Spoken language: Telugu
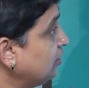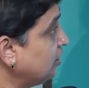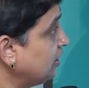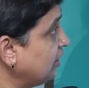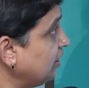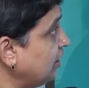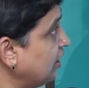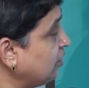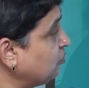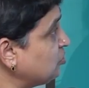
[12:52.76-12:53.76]
ఎందుకంటే ఆ
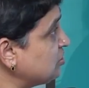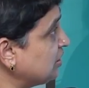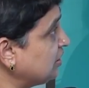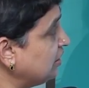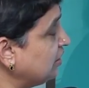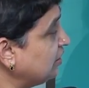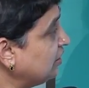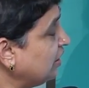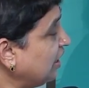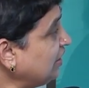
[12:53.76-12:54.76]
హార్మోన్స్ అట్లా
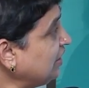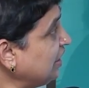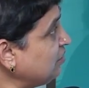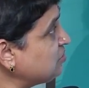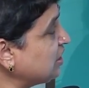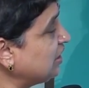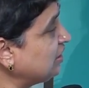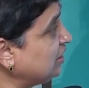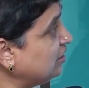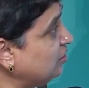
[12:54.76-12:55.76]
అది ఏం
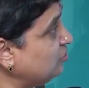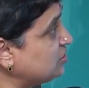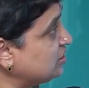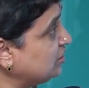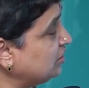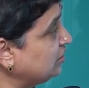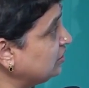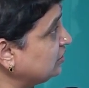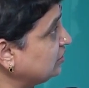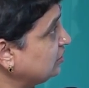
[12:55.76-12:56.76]
సంఘటనలు వస్తుంది
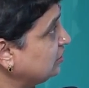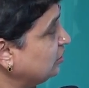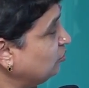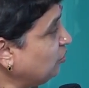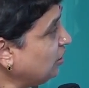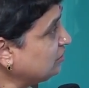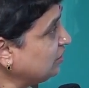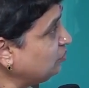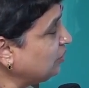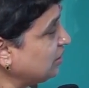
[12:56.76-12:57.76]

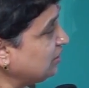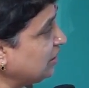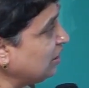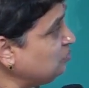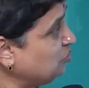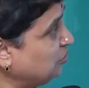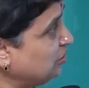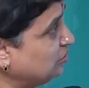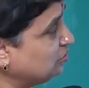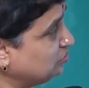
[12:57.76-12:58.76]
ఒక్కొక్కసారి మనకు టైం
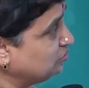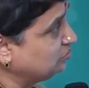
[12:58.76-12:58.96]
ఉండదు